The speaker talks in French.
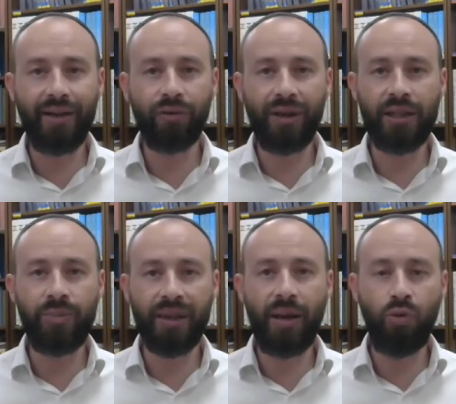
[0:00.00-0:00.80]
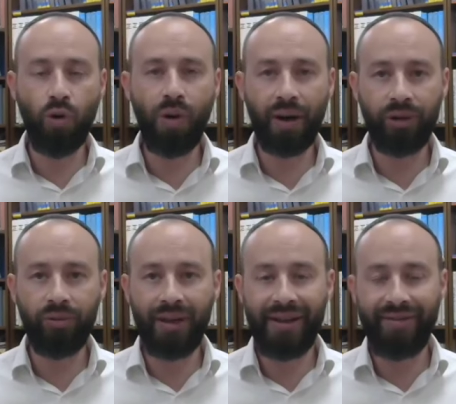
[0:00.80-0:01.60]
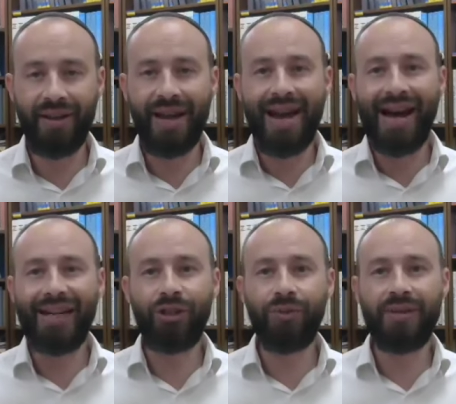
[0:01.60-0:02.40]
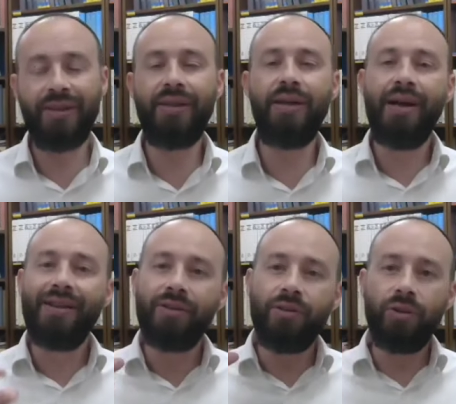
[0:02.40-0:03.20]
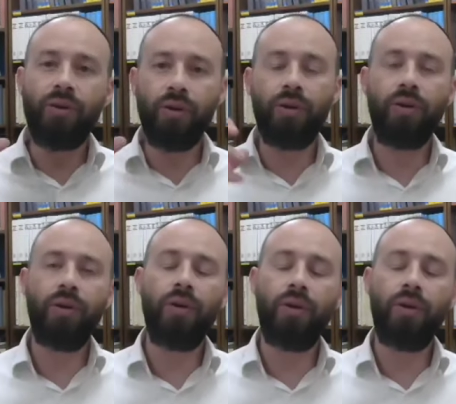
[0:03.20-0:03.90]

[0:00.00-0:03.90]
Il faudra l'expliquer pourquoi Rabbi Yehuda Levi a choisi ce,